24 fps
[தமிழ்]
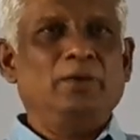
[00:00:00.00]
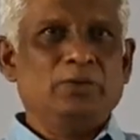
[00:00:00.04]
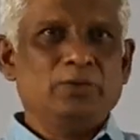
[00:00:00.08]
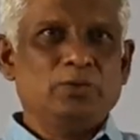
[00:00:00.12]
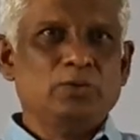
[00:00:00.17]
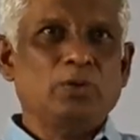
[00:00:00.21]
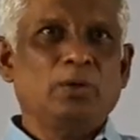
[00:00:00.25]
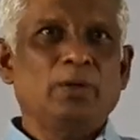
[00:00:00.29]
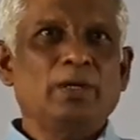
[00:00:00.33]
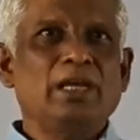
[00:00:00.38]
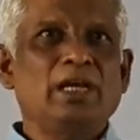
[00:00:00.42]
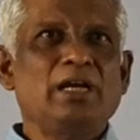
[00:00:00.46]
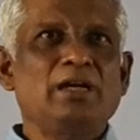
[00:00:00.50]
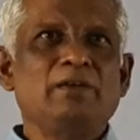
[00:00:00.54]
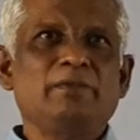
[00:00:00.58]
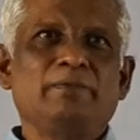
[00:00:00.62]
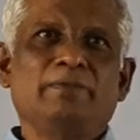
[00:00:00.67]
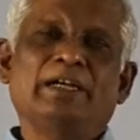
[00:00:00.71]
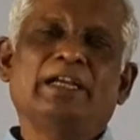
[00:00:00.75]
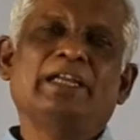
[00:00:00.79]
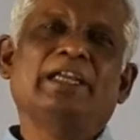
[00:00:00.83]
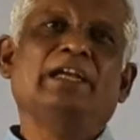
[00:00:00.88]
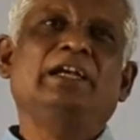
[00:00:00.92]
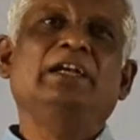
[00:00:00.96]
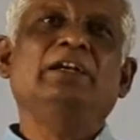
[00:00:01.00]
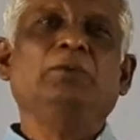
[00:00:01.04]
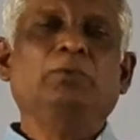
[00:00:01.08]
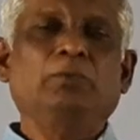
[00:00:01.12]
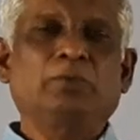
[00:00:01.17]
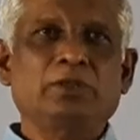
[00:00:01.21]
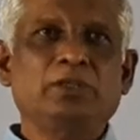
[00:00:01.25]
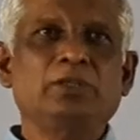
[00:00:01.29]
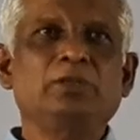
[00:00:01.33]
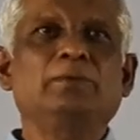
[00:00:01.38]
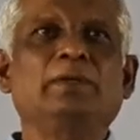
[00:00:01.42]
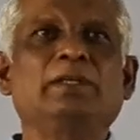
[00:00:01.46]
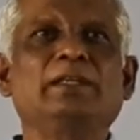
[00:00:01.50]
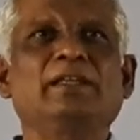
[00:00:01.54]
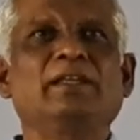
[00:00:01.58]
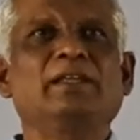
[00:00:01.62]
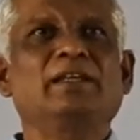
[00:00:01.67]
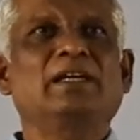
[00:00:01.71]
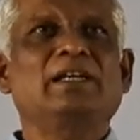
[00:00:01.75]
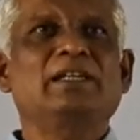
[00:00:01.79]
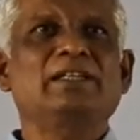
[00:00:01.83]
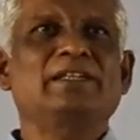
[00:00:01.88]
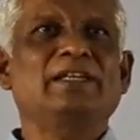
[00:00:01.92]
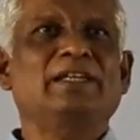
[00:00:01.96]
சோயா வகைகள் ஒத்து
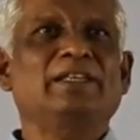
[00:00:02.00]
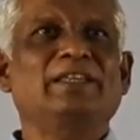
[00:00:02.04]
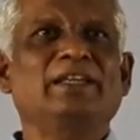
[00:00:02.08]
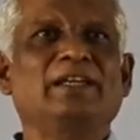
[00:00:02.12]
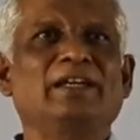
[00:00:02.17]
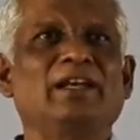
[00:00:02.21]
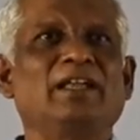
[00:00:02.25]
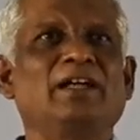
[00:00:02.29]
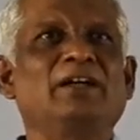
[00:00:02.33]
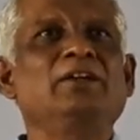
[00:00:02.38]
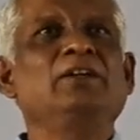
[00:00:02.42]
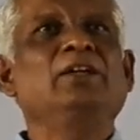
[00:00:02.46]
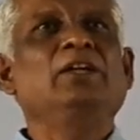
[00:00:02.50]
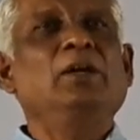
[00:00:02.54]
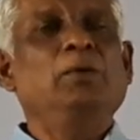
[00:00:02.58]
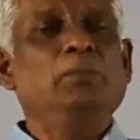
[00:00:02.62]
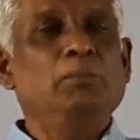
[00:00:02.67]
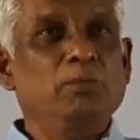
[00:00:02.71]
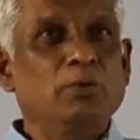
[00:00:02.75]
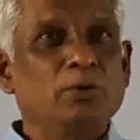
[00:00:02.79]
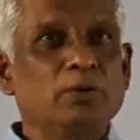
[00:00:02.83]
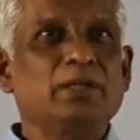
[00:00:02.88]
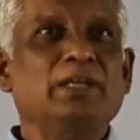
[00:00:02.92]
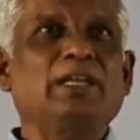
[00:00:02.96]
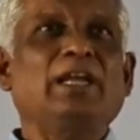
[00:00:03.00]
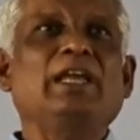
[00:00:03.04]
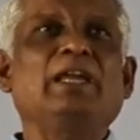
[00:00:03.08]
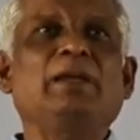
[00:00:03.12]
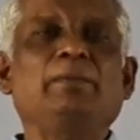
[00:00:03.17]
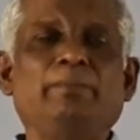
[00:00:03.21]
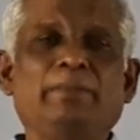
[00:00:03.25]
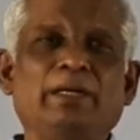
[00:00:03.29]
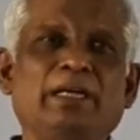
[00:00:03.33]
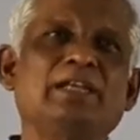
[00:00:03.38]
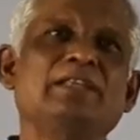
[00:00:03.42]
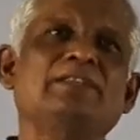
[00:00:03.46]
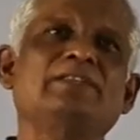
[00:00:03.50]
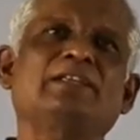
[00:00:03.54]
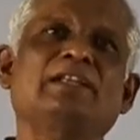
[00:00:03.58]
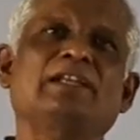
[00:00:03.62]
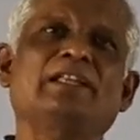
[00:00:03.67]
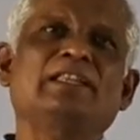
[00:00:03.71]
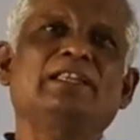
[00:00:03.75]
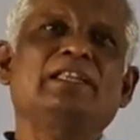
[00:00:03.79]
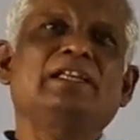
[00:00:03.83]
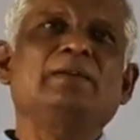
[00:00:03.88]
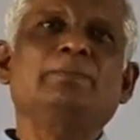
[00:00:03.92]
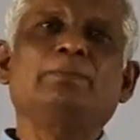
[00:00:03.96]
வந்ததுனால சேர்த்துக்கலாம் முட்டை
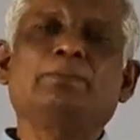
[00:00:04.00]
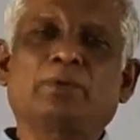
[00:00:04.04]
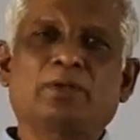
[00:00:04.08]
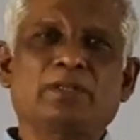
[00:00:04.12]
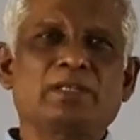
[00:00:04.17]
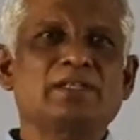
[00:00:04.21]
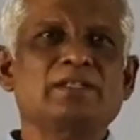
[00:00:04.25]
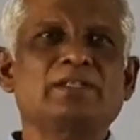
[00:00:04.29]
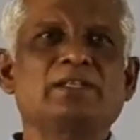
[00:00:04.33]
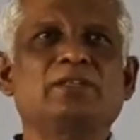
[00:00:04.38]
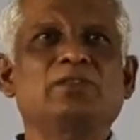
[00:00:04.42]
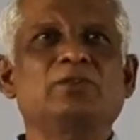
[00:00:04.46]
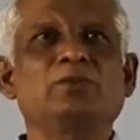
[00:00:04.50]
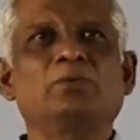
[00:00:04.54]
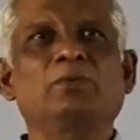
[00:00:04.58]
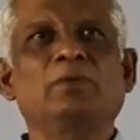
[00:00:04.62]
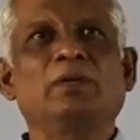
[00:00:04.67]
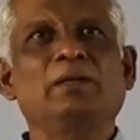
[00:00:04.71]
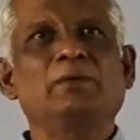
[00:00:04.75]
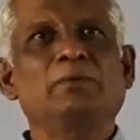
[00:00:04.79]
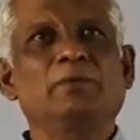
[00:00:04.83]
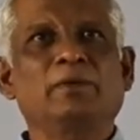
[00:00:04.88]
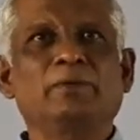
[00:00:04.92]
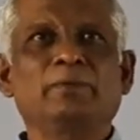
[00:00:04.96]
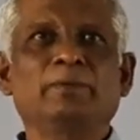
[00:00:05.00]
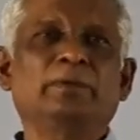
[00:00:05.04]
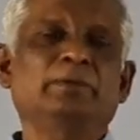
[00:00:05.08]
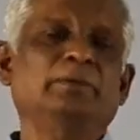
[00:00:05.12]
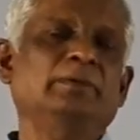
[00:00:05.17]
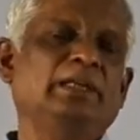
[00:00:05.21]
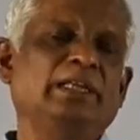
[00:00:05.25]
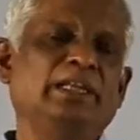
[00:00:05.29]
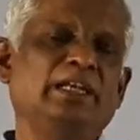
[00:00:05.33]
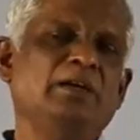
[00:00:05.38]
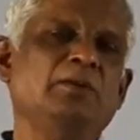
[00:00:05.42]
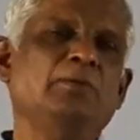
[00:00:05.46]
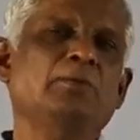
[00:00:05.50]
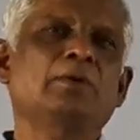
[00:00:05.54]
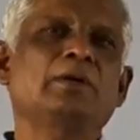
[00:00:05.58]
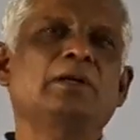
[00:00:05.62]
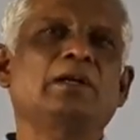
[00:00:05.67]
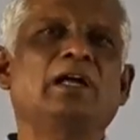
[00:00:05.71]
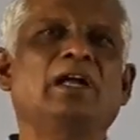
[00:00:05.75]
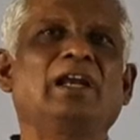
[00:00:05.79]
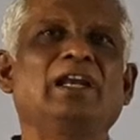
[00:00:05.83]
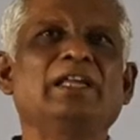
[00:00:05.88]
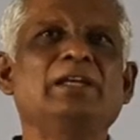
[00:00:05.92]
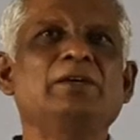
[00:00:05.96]
மிகச்சிறந்த புரதசத்து உள்ள உணவு ஏன்னா ஒரு
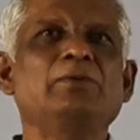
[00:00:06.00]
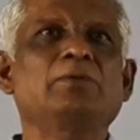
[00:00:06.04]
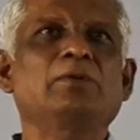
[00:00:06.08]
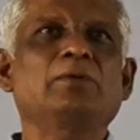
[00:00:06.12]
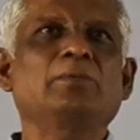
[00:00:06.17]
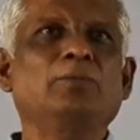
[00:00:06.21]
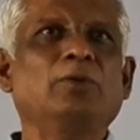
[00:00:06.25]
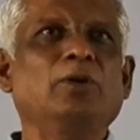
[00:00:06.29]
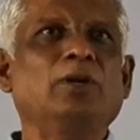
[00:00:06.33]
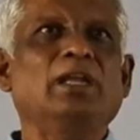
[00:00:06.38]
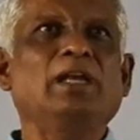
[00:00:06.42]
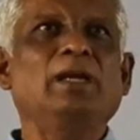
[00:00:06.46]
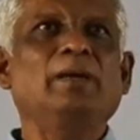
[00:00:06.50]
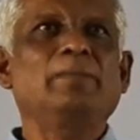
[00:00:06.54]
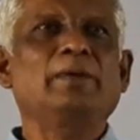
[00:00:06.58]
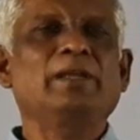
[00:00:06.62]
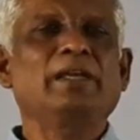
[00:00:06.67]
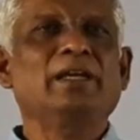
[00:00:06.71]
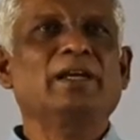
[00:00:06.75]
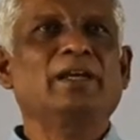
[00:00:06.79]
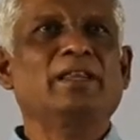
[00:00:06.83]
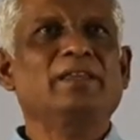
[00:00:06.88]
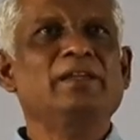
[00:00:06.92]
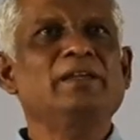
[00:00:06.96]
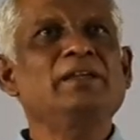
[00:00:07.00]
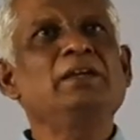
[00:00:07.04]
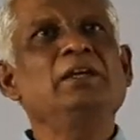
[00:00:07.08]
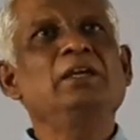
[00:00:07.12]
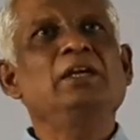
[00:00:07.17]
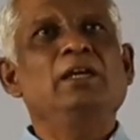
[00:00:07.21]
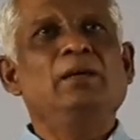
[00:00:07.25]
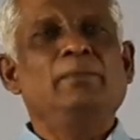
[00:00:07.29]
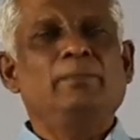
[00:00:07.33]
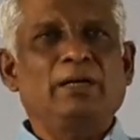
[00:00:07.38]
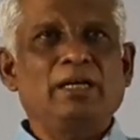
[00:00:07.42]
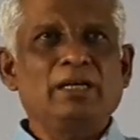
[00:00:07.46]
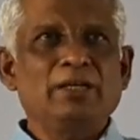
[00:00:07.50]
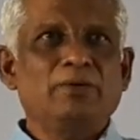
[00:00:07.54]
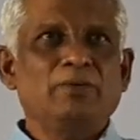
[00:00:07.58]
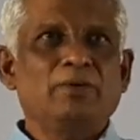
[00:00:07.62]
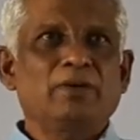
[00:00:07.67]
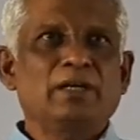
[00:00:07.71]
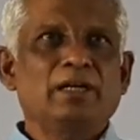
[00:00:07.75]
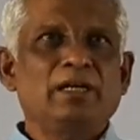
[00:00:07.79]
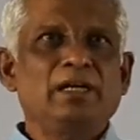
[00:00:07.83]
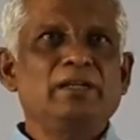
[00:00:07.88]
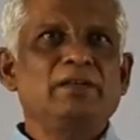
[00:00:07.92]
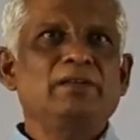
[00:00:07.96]
நாளைக்கு ஒரு முட்டை அப்படிங்கிறது
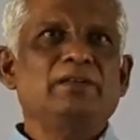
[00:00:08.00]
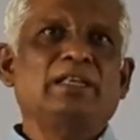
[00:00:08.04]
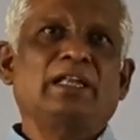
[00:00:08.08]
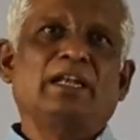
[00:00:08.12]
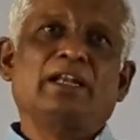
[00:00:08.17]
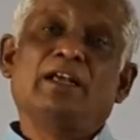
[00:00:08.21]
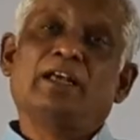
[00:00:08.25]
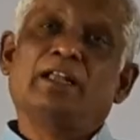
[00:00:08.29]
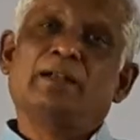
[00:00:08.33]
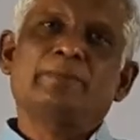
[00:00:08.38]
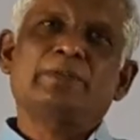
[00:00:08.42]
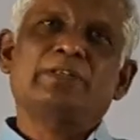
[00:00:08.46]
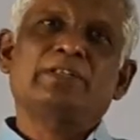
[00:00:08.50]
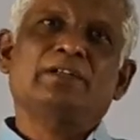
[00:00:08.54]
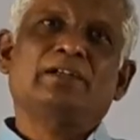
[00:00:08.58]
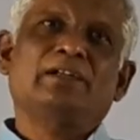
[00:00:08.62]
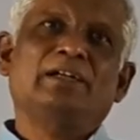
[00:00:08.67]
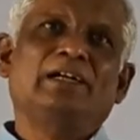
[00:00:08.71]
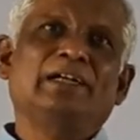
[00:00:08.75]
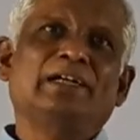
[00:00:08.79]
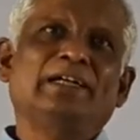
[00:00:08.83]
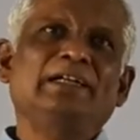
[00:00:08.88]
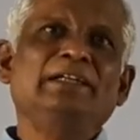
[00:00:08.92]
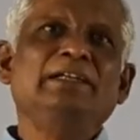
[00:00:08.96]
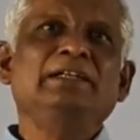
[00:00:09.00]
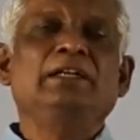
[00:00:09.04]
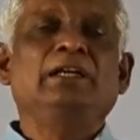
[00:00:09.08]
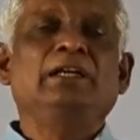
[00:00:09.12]
பள்ளிக்கூடங்களிலும் தர ஆரம்பிச்சிருக்காங்க